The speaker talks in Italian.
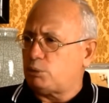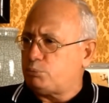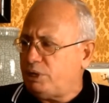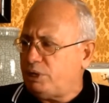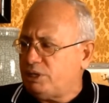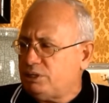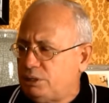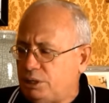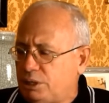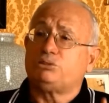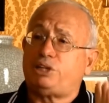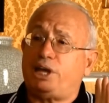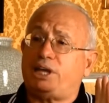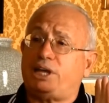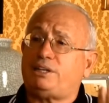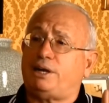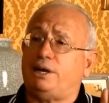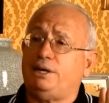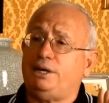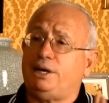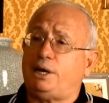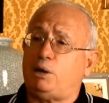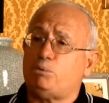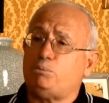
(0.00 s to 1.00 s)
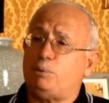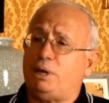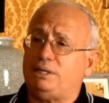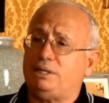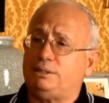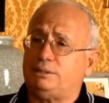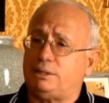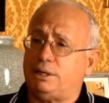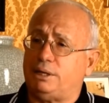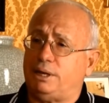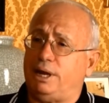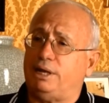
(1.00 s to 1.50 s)
Quindi
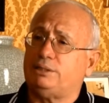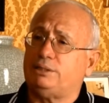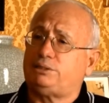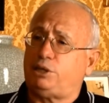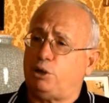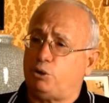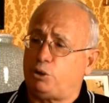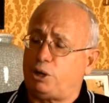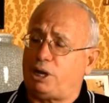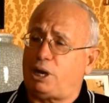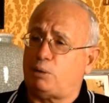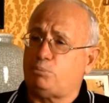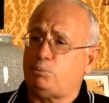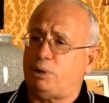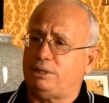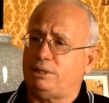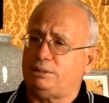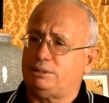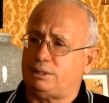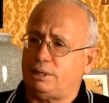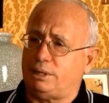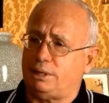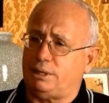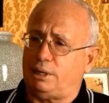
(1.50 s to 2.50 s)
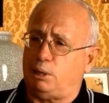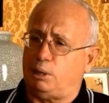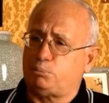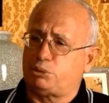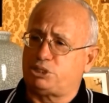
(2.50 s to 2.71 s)
tecnicamente e teoricamente la